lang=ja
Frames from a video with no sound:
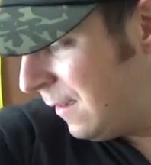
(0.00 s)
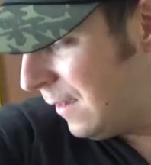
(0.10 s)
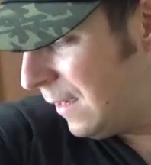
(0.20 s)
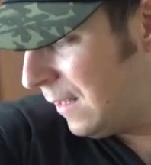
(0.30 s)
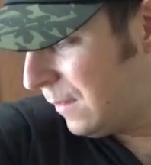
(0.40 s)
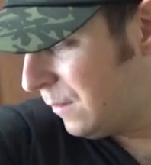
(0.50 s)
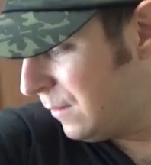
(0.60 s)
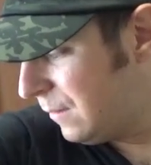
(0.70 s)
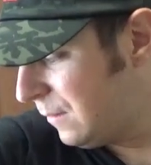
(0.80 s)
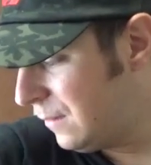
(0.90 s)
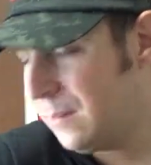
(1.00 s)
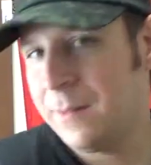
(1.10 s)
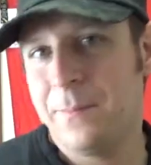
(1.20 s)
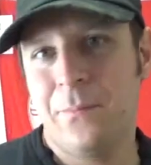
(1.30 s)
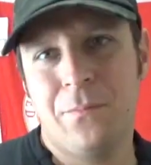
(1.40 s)
えっ、ー、と
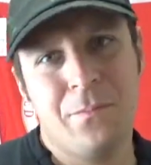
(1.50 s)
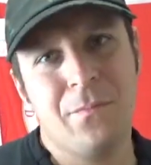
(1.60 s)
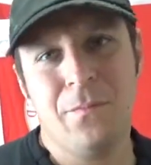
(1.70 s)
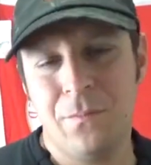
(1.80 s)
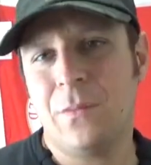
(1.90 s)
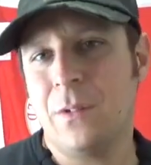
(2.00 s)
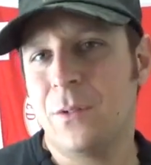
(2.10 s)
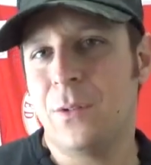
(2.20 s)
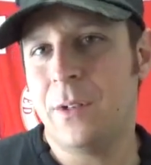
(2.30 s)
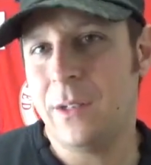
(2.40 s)
うんそ